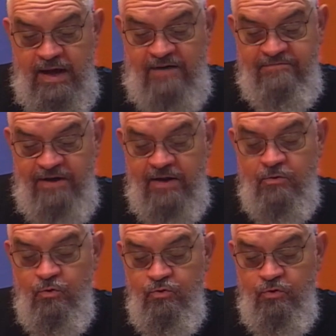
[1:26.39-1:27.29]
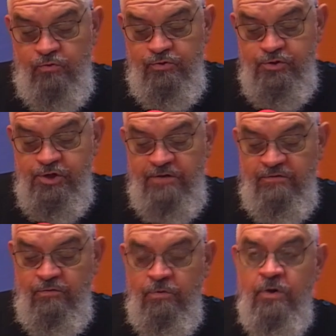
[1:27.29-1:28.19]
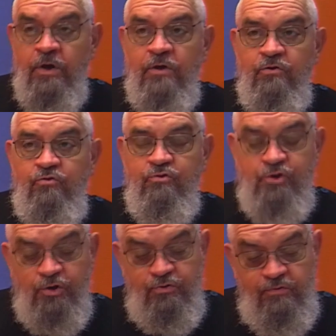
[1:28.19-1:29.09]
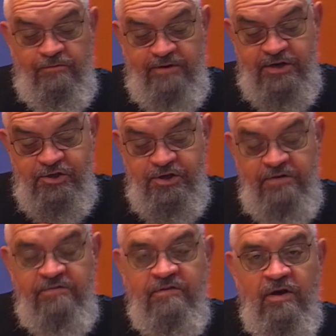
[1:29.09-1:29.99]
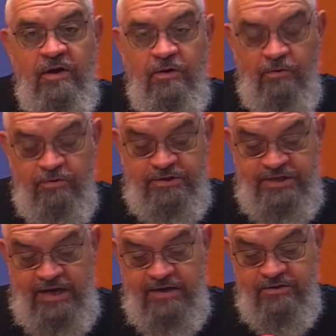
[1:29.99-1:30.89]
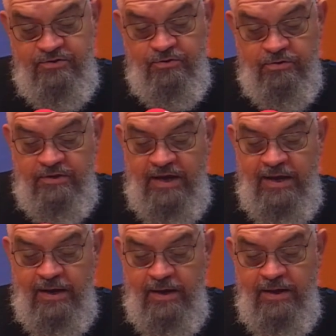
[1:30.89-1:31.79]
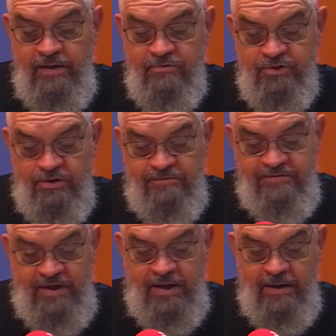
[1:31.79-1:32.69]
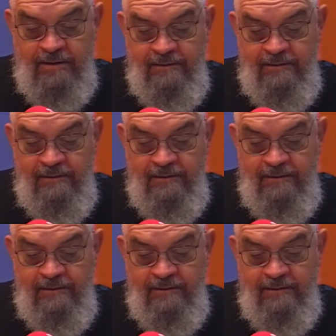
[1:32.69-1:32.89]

afin qu'au nom de Jésus, tout genou fléchisse au ciel, sur terre et aux enfers,